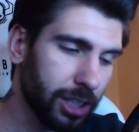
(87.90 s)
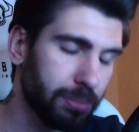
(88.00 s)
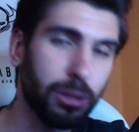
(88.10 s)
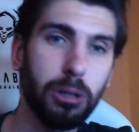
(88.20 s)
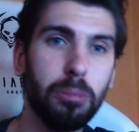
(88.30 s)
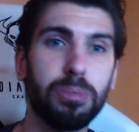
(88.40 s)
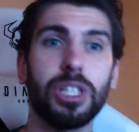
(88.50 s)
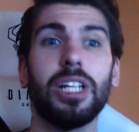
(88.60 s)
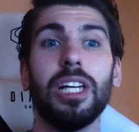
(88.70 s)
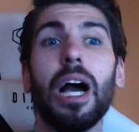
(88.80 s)
bo
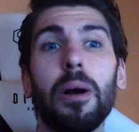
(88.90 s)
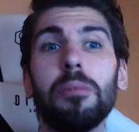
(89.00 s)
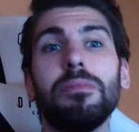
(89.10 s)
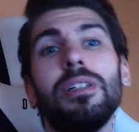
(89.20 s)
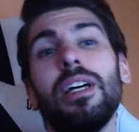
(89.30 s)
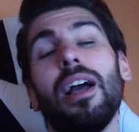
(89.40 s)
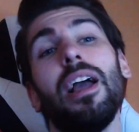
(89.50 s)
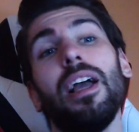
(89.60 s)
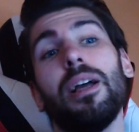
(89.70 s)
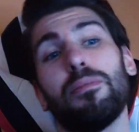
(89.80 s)
przekinałem
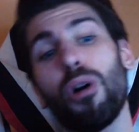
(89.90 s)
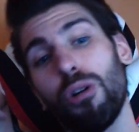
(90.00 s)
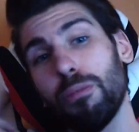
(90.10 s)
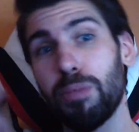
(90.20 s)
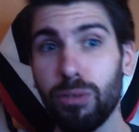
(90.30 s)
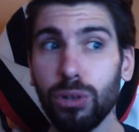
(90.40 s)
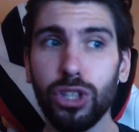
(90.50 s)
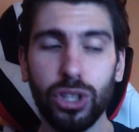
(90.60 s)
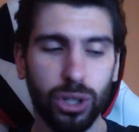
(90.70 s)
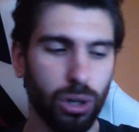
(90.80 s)
mogą
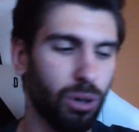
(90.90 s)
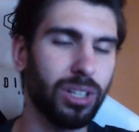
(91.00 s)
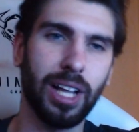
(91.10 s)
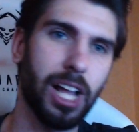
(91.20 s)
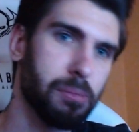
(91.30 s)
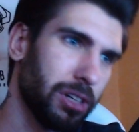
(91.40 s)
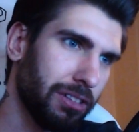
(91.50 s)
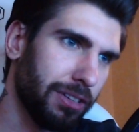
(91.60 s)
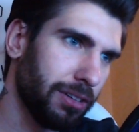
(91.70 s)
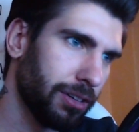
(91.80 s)
powrócić do oglądania moich
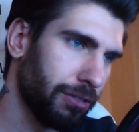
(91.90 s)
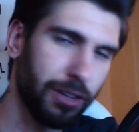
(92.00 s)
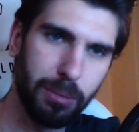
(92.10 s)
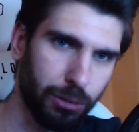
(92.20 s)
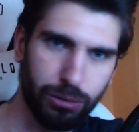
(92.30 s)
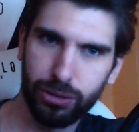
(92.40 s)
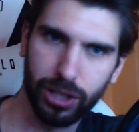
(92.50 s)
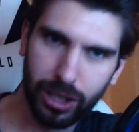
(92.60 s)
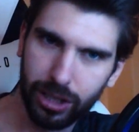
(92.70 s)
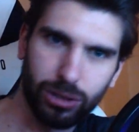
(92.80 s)
filmów,
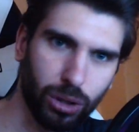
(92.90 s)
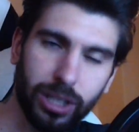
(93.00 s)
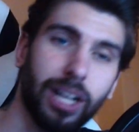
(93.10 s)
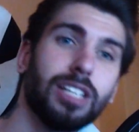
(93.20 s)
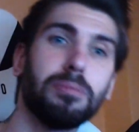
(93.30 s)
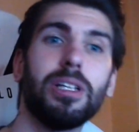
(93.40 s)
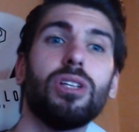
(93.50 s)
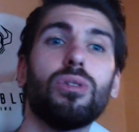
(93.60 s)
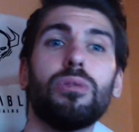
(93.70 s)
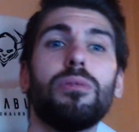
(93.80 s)
tych co teraz
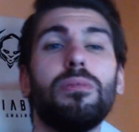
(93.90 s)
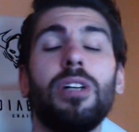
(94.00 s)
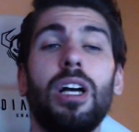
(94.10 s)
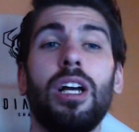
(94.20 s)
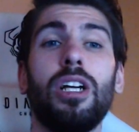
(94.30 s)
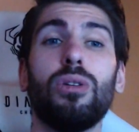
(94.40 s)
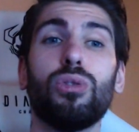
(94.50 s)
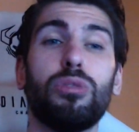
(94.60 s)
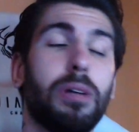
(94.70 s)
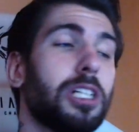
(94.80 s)
będą
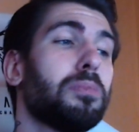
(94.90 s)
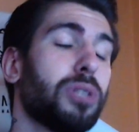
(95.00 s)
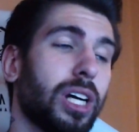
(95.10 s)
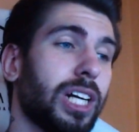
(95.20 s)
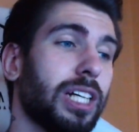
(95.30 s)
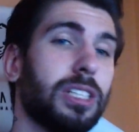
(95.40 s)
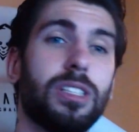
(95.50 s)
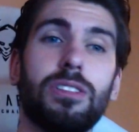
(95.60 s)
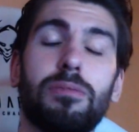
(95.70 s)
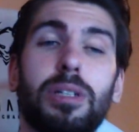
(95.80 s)
już bez
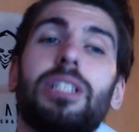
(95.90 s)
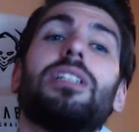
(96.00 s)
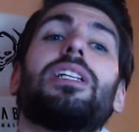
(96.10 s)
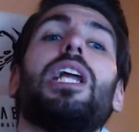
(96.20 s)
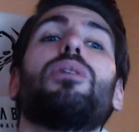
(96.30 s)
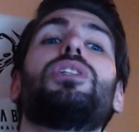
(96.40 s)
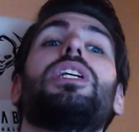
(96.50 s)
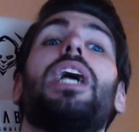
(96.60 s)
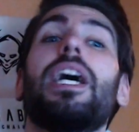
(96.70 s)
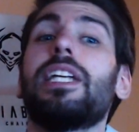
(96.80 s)
przekleństw. Będę starał się
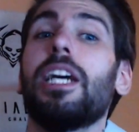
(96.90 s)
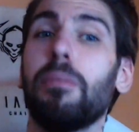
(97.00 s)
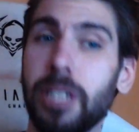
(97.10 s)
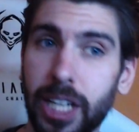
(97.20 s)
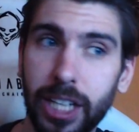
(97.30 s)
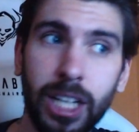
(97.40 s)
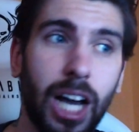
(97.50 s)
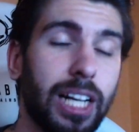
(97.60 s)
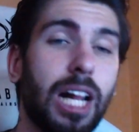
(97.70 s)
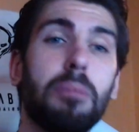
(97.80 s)
jak najmniej,
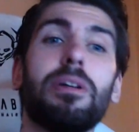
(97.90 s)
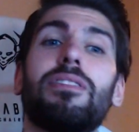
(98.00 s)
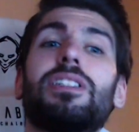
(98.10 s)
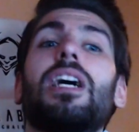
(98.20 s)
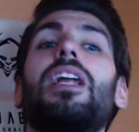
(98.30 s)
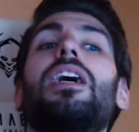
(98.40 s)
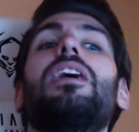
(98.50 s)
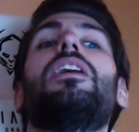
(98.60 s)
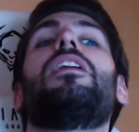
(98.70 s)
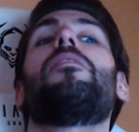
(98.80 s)
a najlepiej wcale
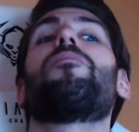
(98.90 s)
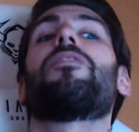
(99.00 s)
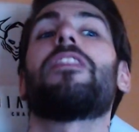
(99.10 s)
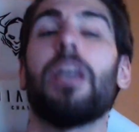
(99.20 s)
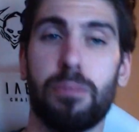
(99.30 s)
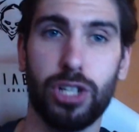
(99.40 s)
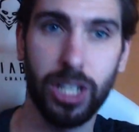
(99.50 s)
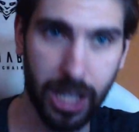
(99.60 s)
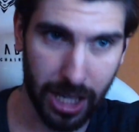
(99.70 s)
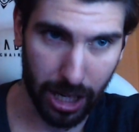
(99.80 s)
nie
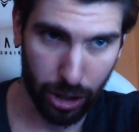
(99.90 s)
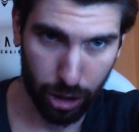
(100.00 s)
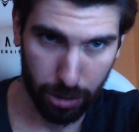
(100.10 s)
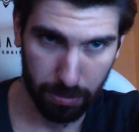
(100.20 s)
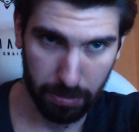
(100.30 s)
przeklinać.